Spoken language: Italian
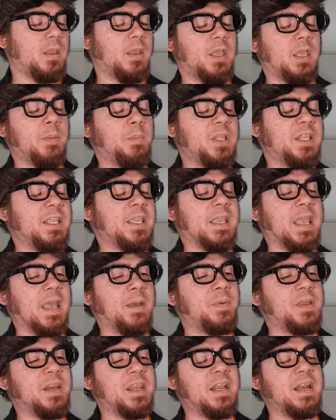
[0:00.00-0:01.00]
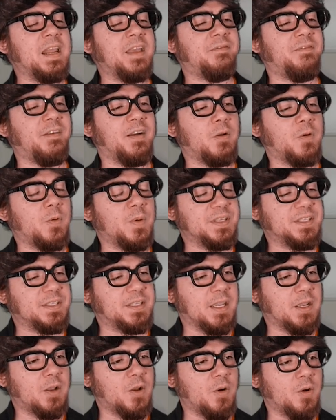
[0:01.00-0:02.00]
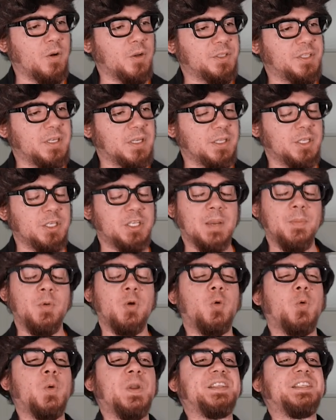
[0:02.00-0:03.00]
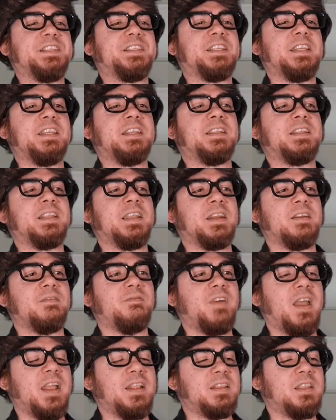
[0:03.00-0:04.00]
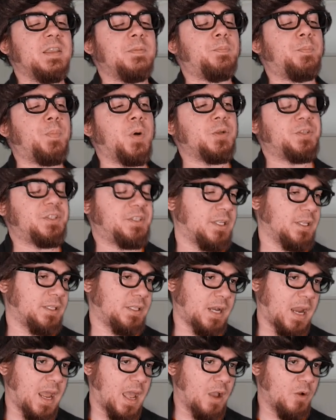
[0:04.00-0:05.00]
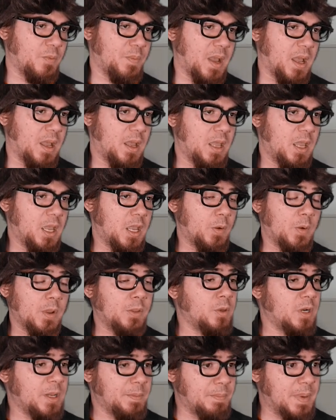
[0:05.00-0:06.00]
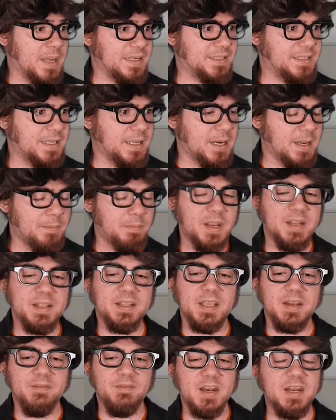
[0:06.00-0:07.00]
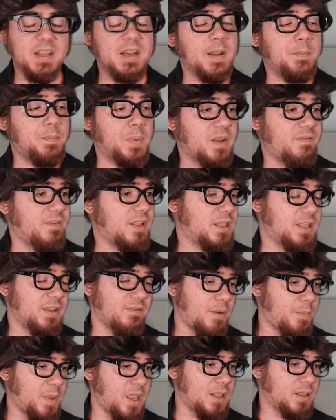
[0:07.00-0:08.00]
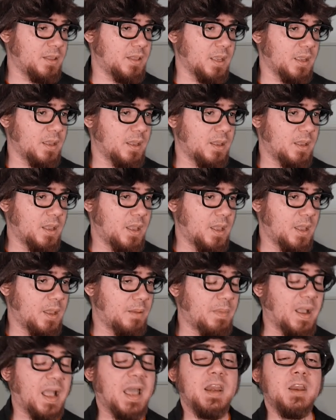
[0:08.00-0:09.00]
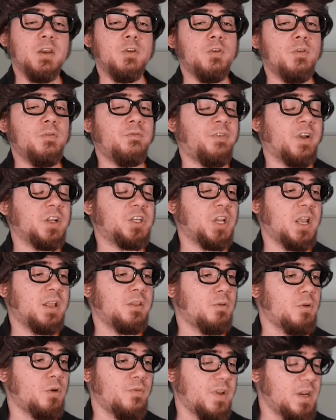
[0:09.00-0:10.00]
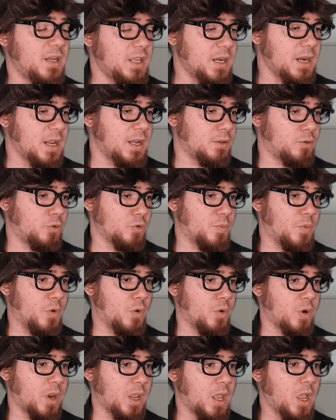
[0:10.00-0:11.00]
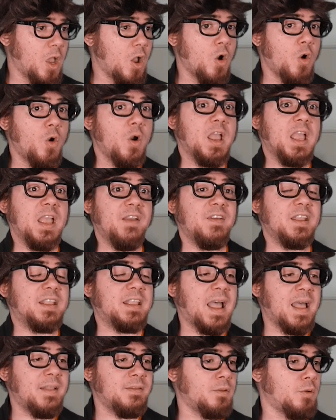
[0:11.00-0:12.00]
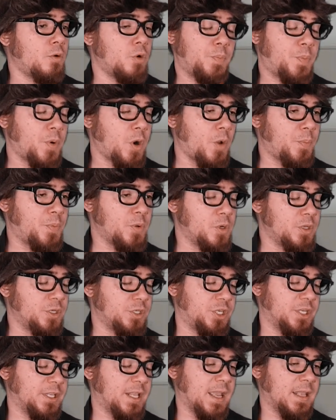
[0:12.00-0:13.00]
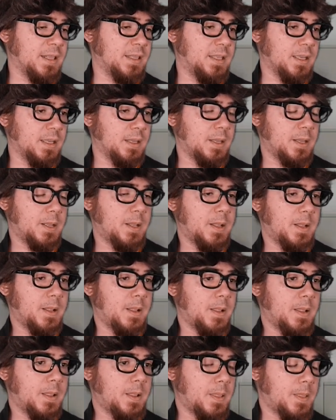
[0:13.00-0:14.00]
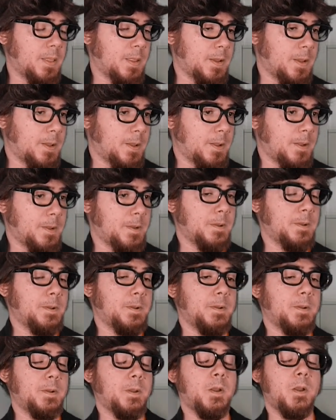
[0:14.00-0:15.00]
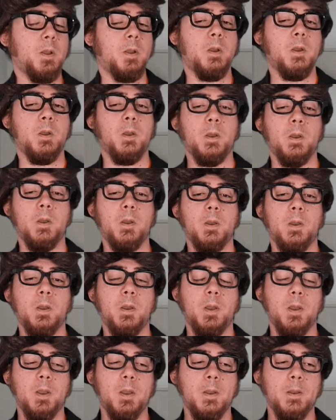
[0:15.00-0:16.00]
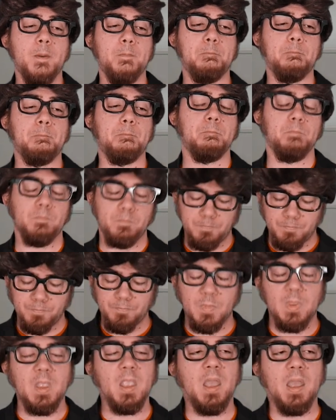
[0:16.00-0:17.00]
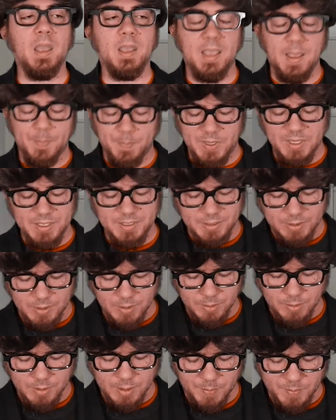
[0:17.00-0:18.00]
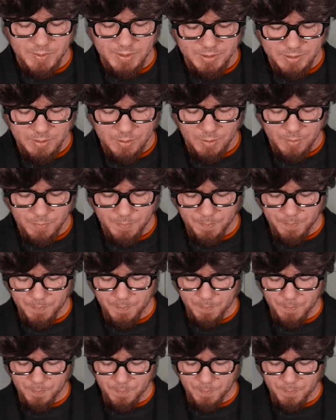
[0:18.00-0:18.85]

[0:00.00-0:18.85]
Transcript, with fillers: E mi dica perché lei fa queste cose, diciamo questi interventi post-trauma, quando le basterebbe intervenire preventivamente? magari non facendolo venire il tumore o evitandolo proprio l'incidente. eh sì, certo, poi quando si accorgono che gli ho fatto il miracolo, quando mi ringraziano poi. Capisco, capisco.